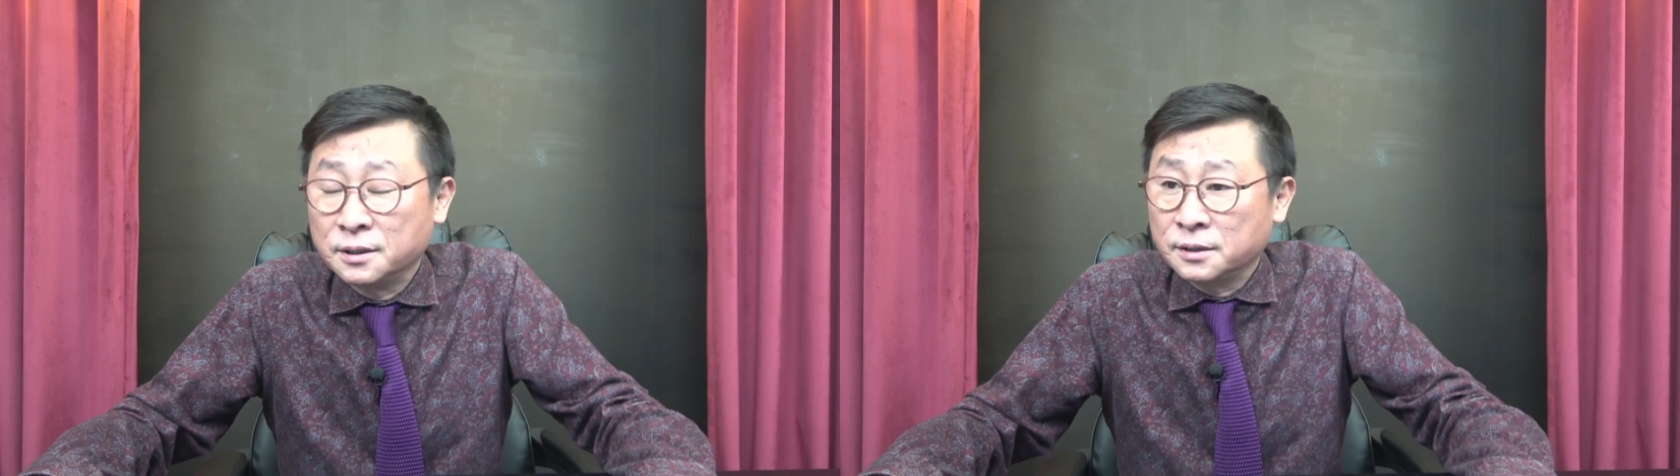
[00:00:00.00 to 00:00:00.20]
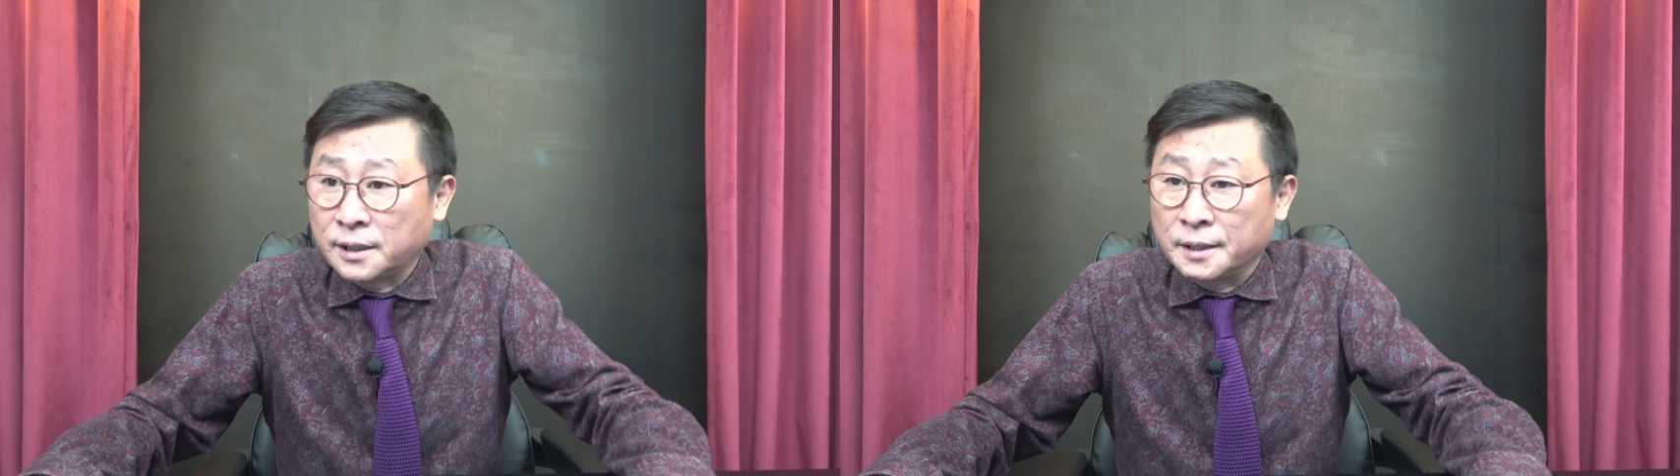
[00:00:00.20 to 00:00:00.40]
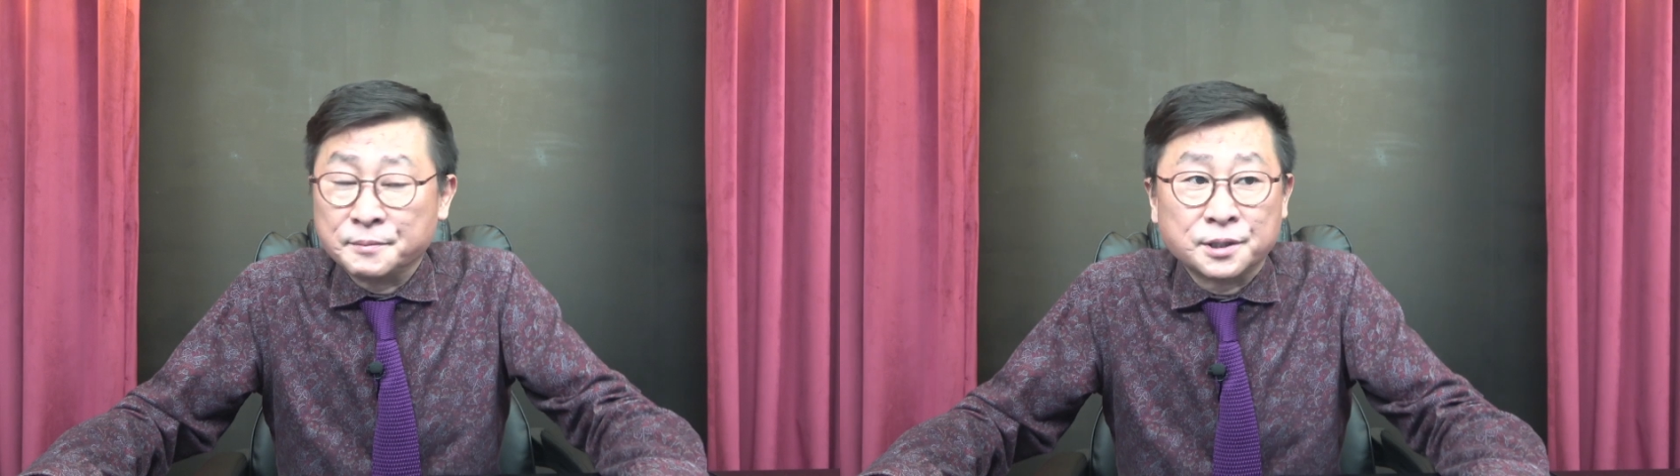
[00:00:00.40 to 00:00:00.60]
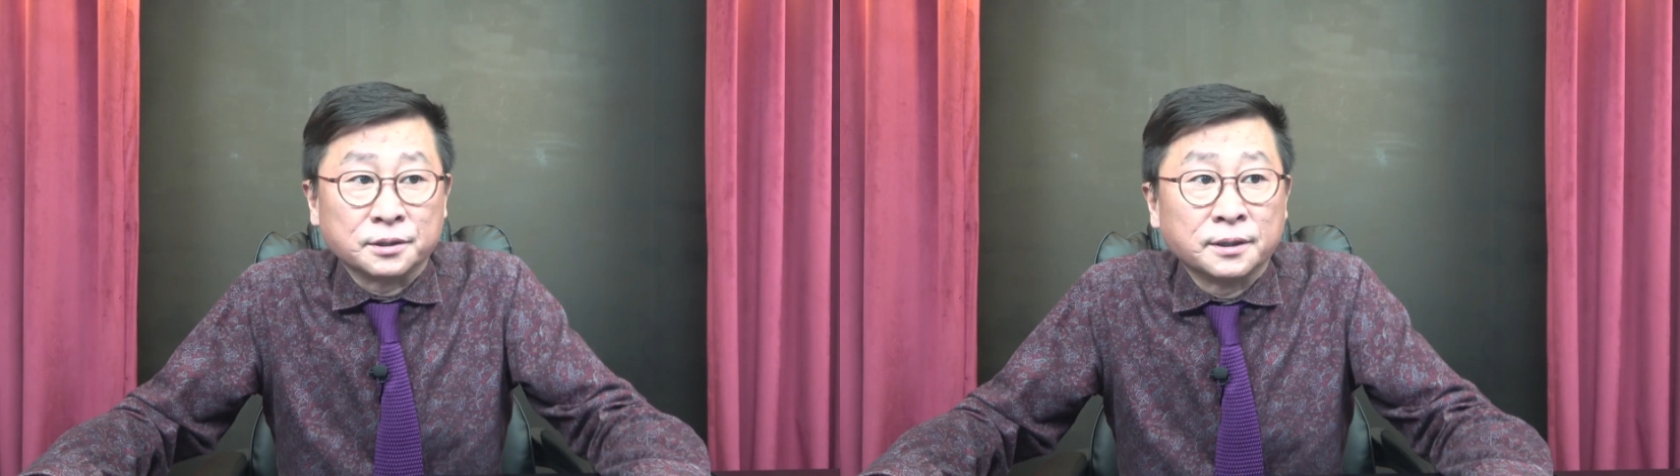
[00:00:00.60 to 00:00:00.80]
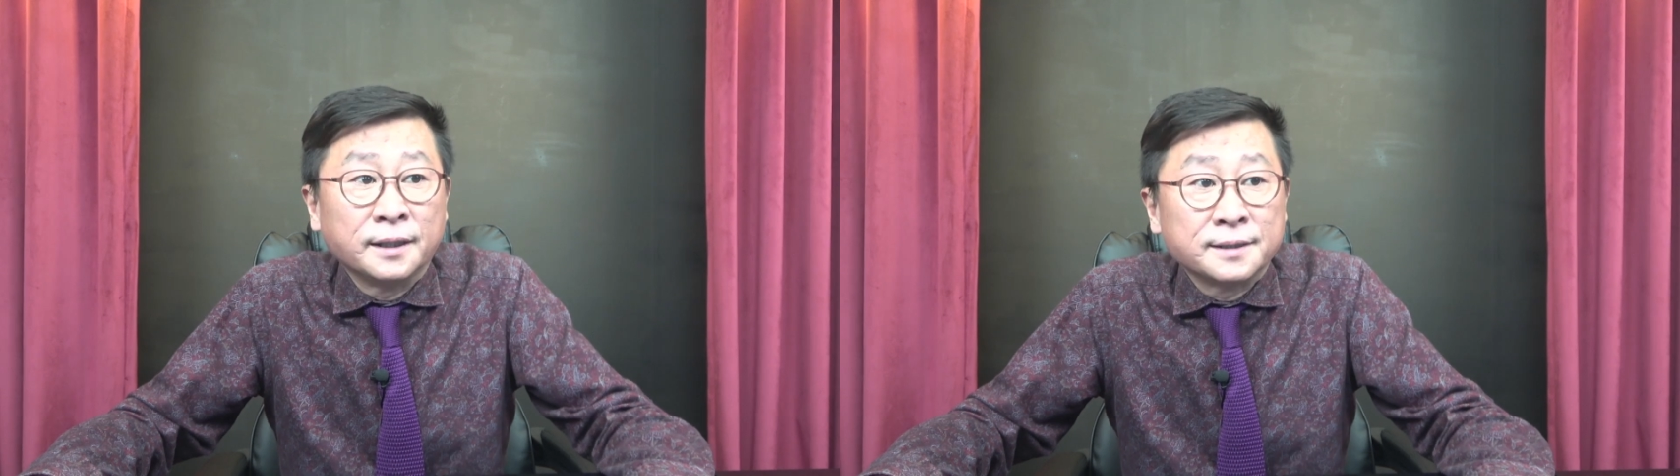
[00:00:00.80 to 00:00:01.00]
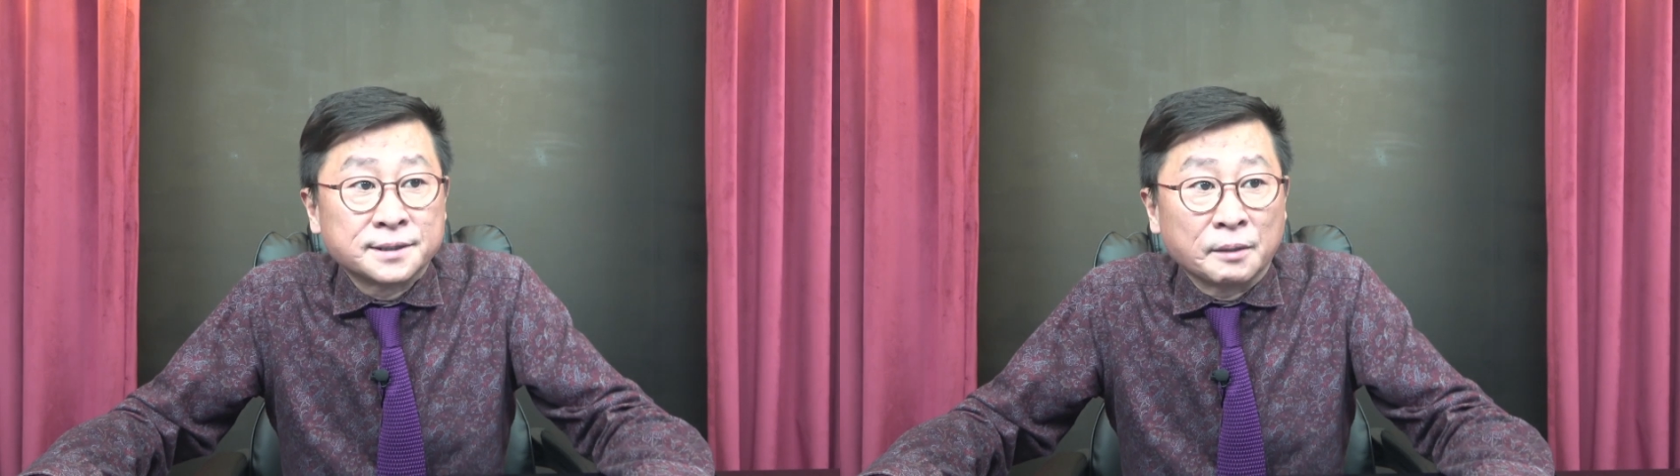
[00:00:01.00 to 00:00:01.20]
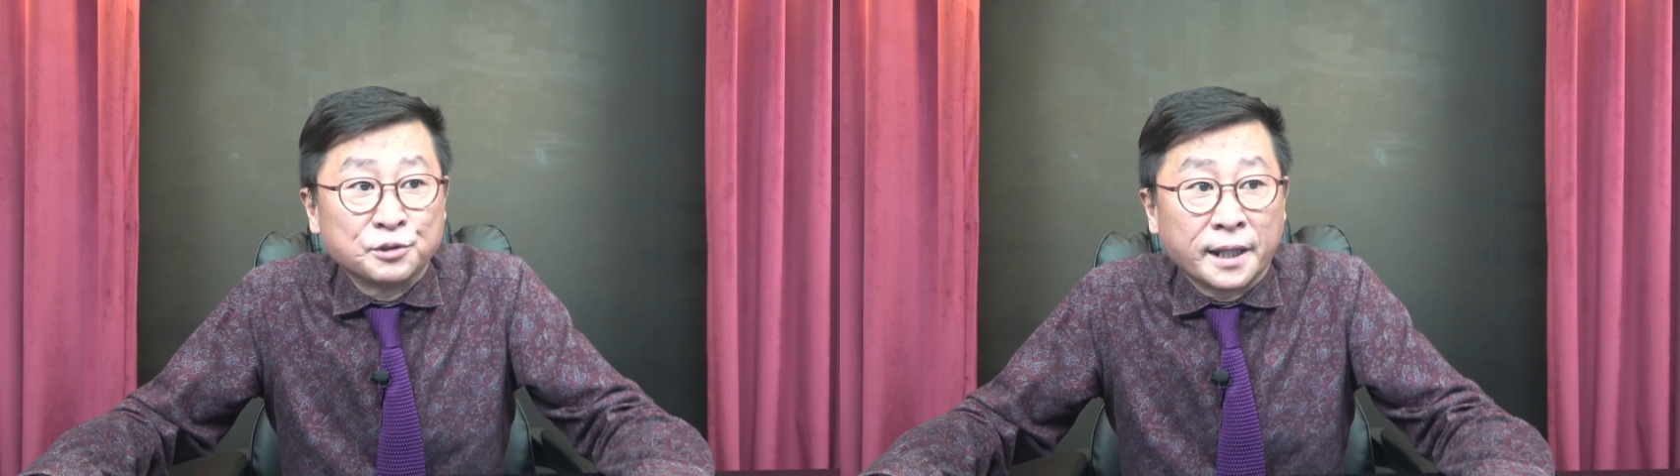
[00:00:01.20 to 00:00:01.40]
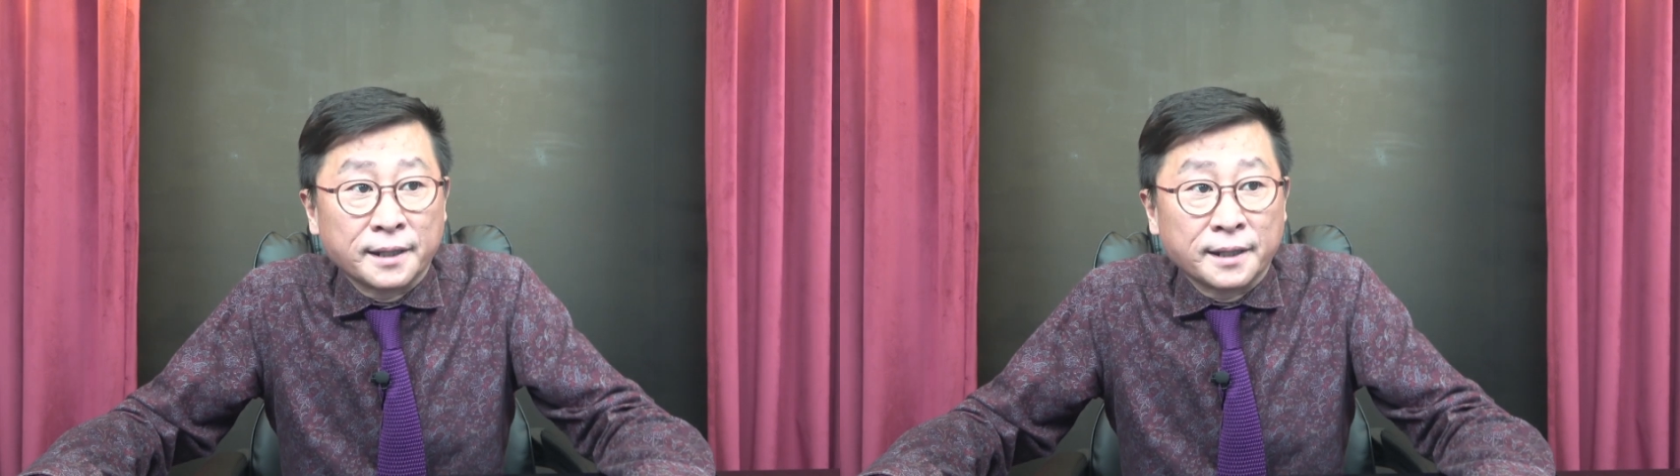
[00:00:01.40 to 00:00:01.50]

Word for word: 타임즈 세미나,